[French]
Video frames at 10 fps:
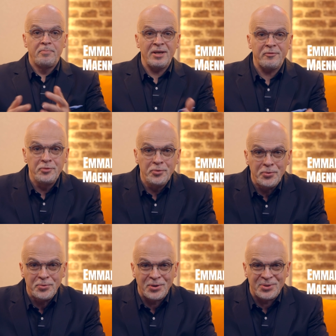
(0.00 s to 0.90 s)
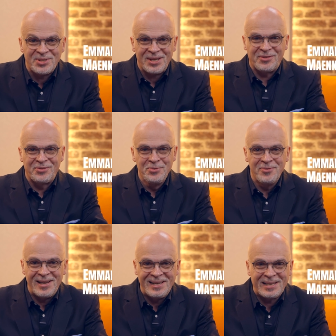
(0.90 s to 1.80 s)
Bienvenue dans cette
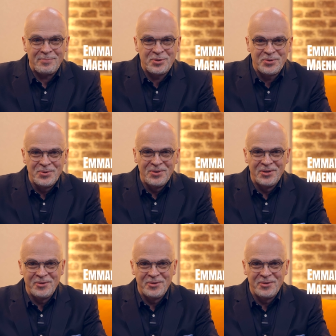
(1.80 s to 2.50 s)
nouvelle capsule